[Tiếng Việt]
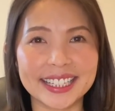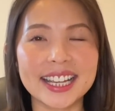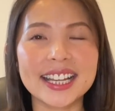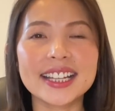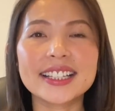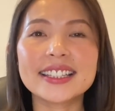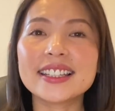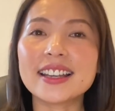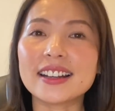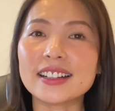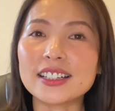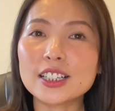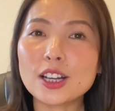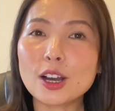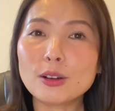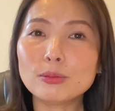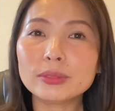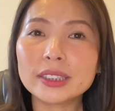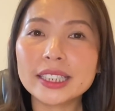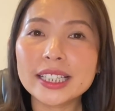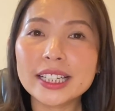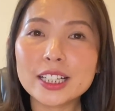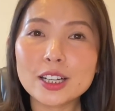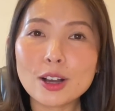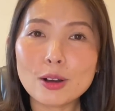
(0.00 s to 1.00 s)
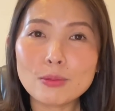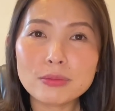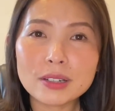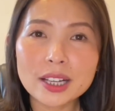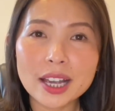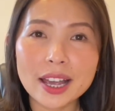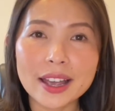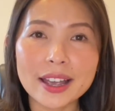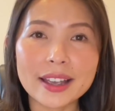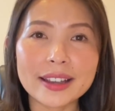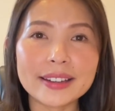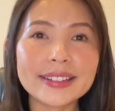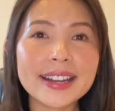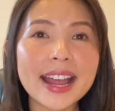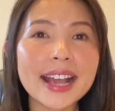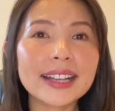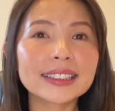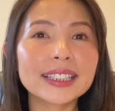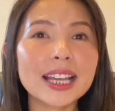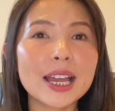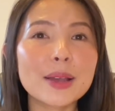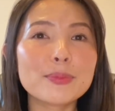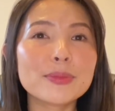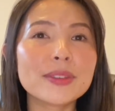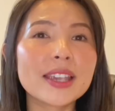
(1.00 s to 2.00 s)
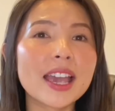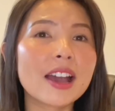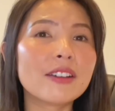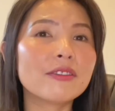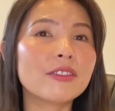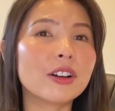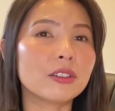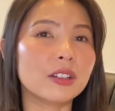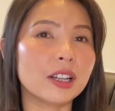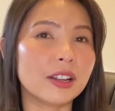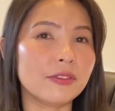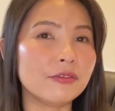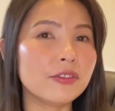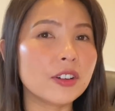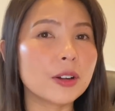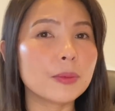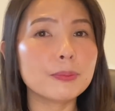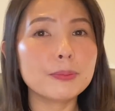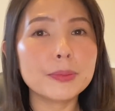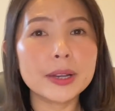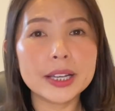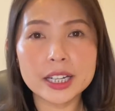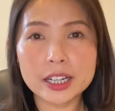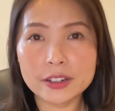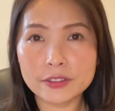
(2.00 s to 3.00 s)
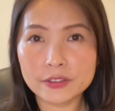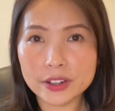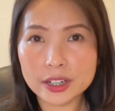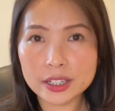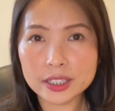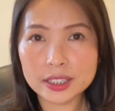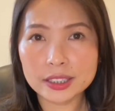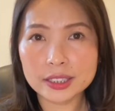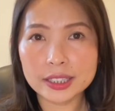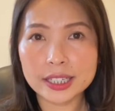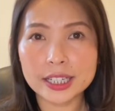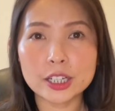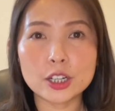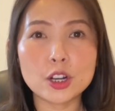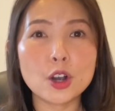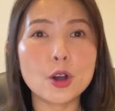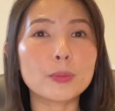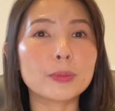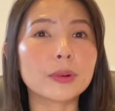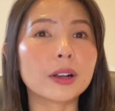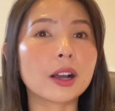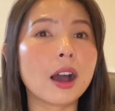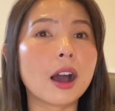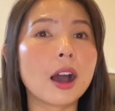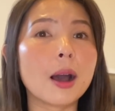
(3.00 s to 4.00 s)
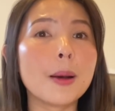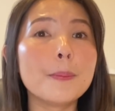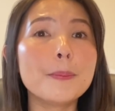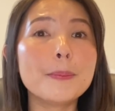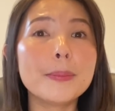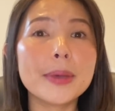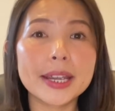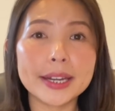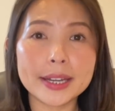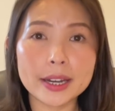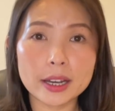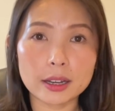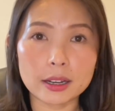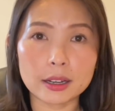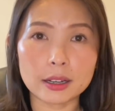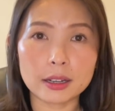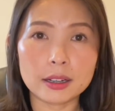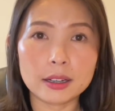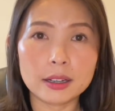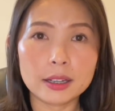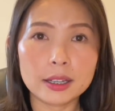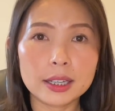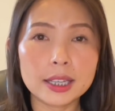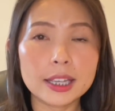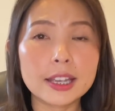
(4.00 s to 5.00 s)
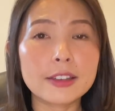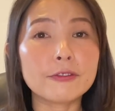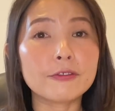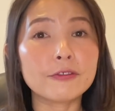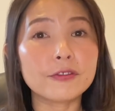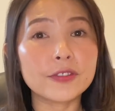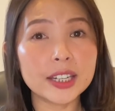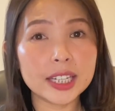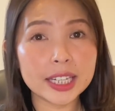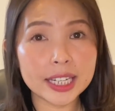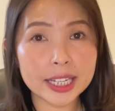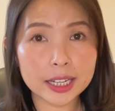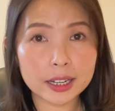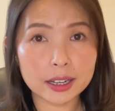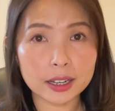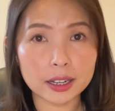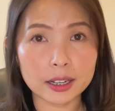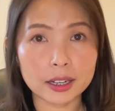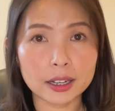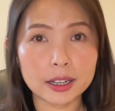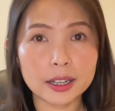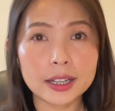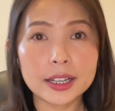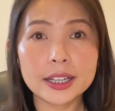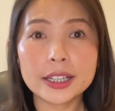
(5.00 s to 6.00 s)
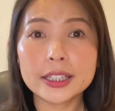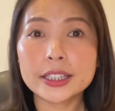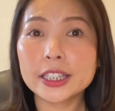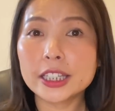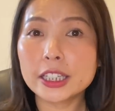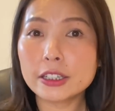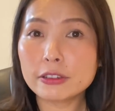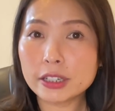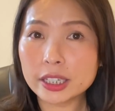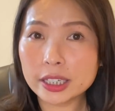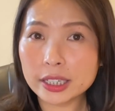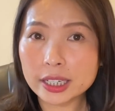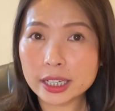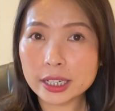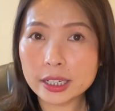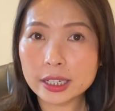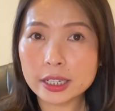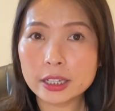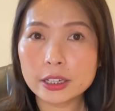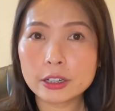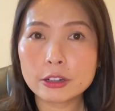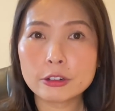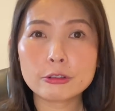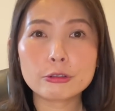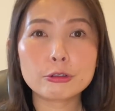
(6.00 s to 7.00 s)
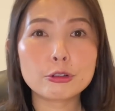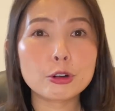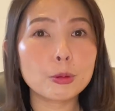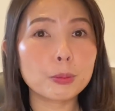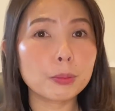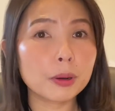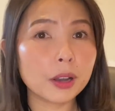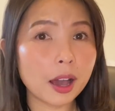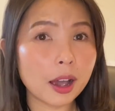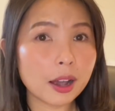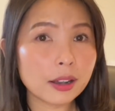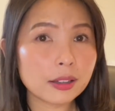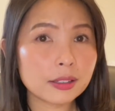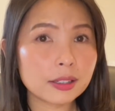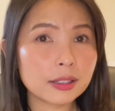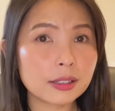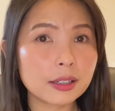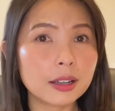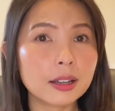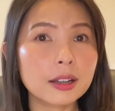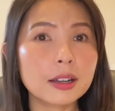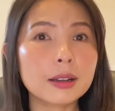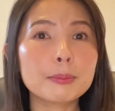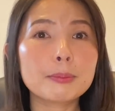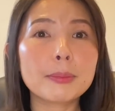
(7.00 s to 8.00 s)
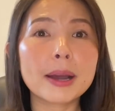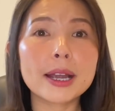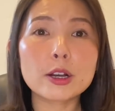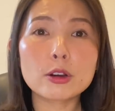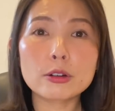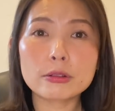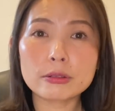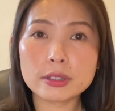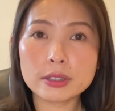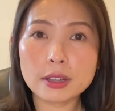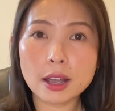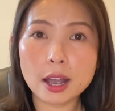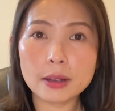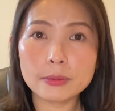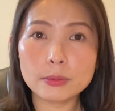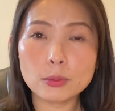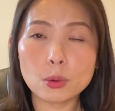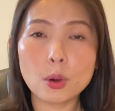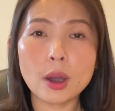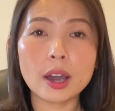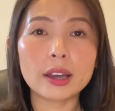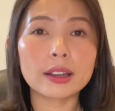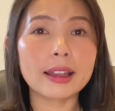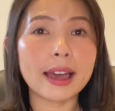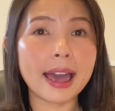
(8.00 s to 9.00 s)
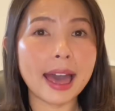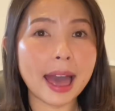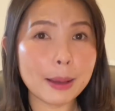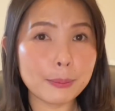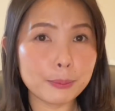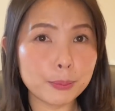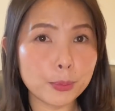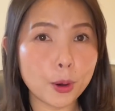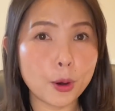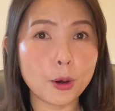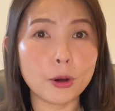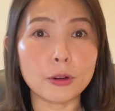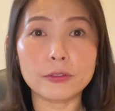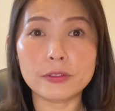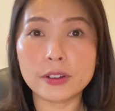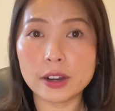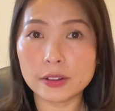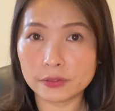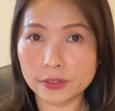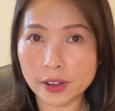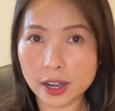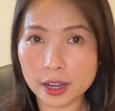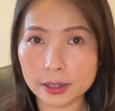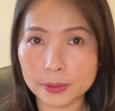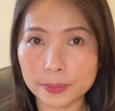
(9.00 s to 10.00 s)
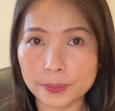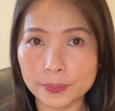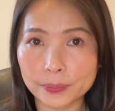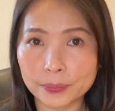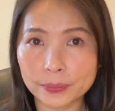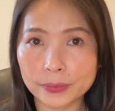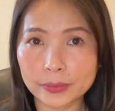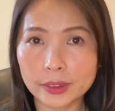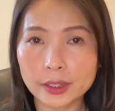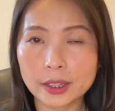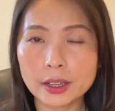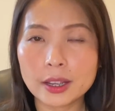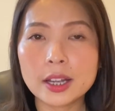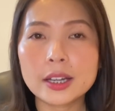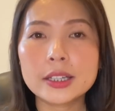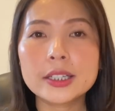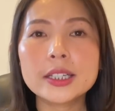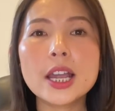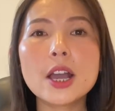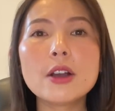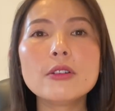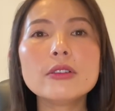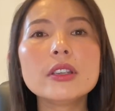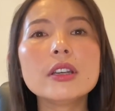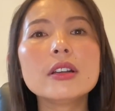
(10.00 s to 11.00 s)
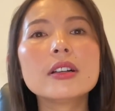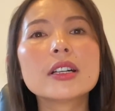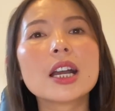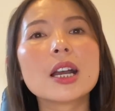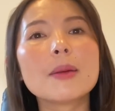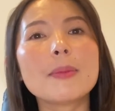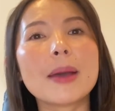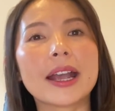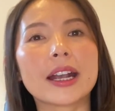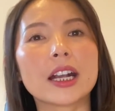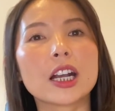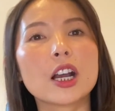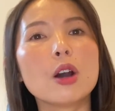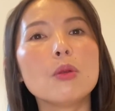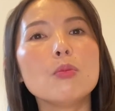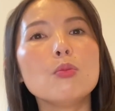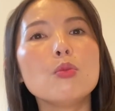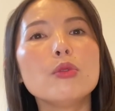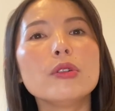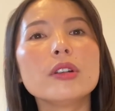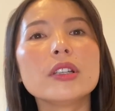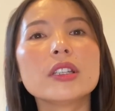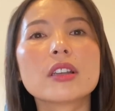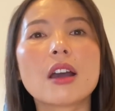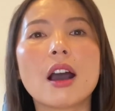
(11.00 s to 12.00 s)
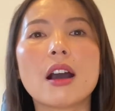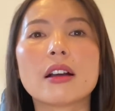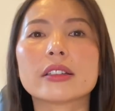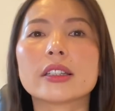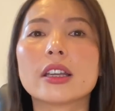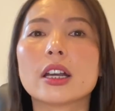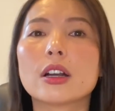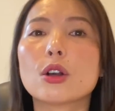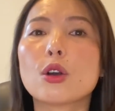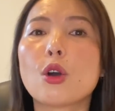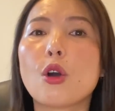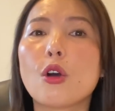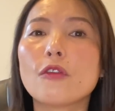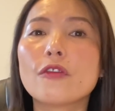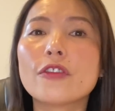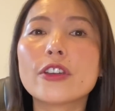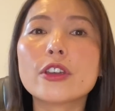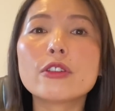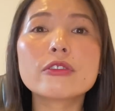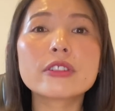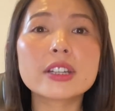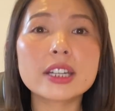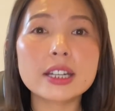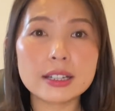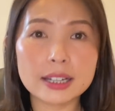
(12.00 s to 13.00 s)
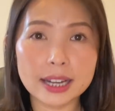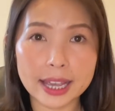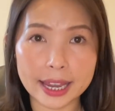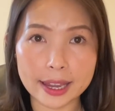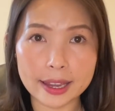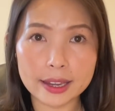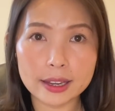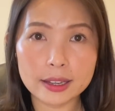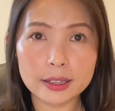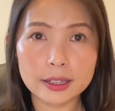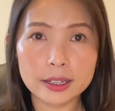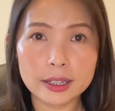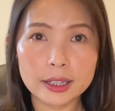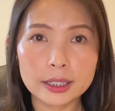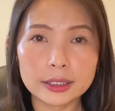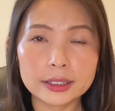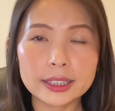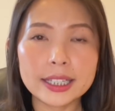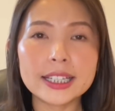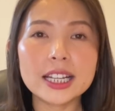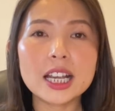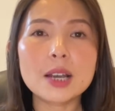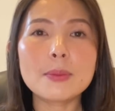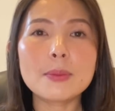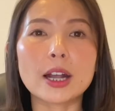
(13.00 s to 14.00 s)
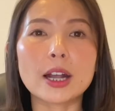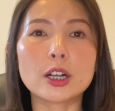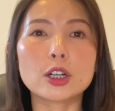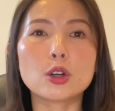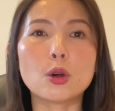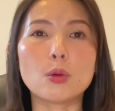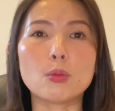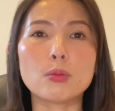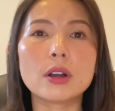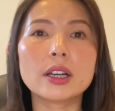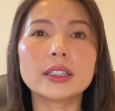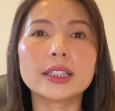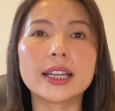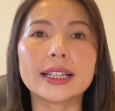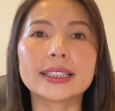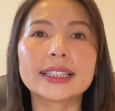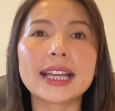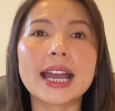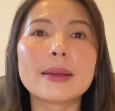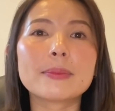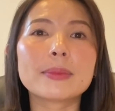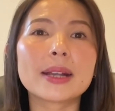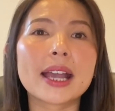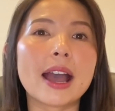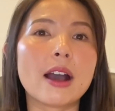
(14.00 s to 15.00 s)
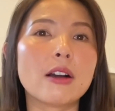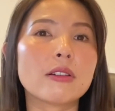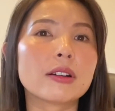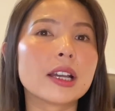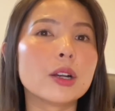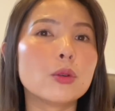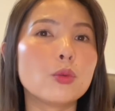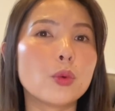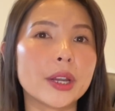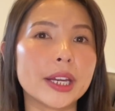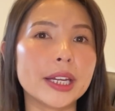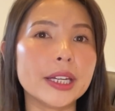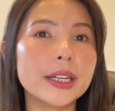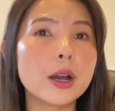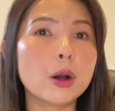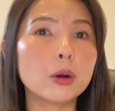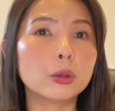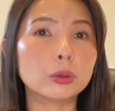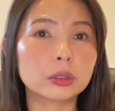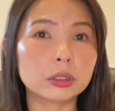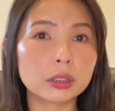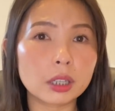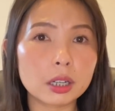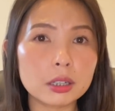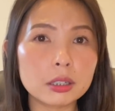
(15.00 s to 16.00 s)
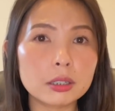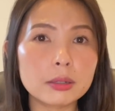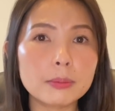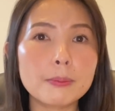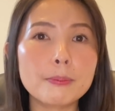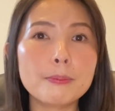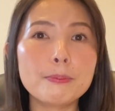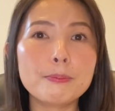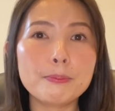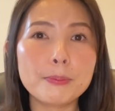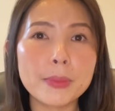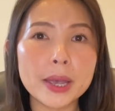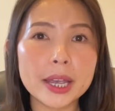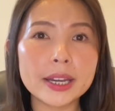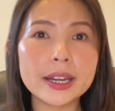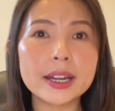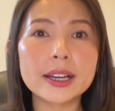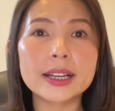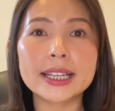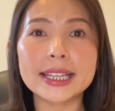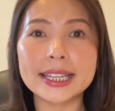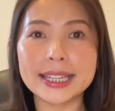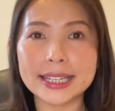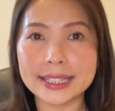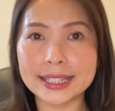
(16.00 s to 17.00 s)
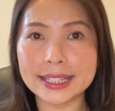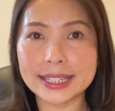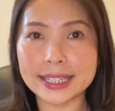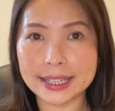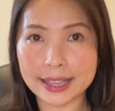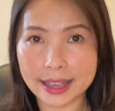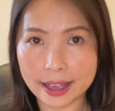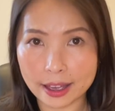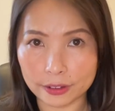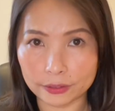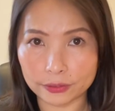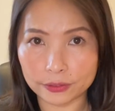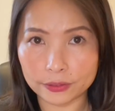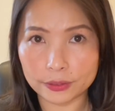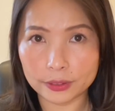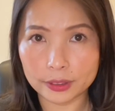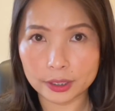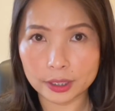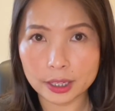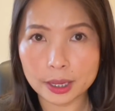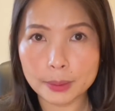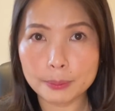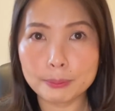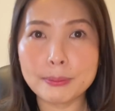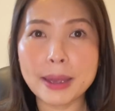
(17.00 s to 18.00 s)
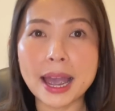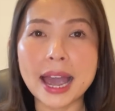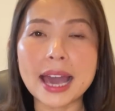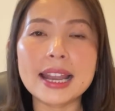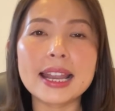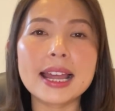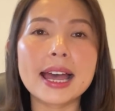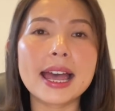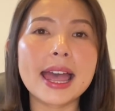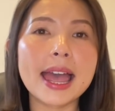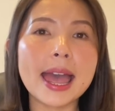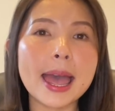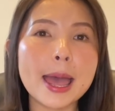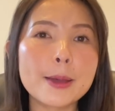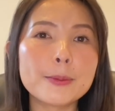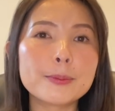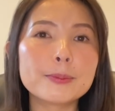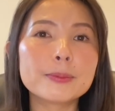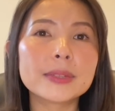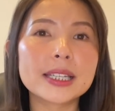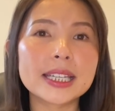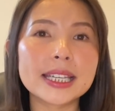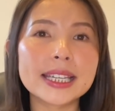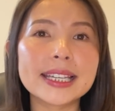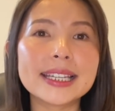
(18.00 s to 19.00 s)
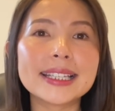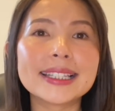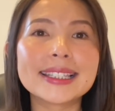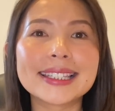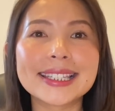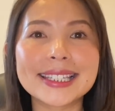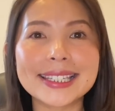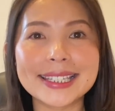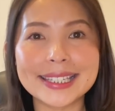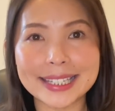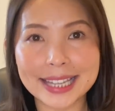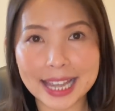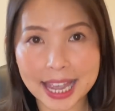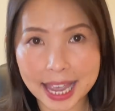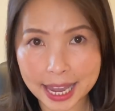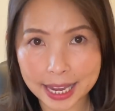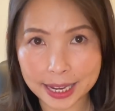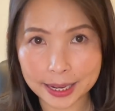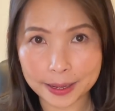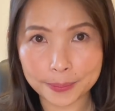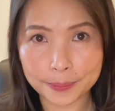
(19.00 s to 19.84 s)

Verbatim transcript: Những công ty công nghệ đang tham gia vào lĩnh vực Metaverse thì gồm có Meta, Nvidia, Unity, Roblox, Microsoft hoặc là Apple, vân vân. Nếu như các bạn không muốn chọn những cổ phiếu riêng lẻ, thì các cũng có thể tham khảo cái quỹ đầu tư Meta ETF, mã là META.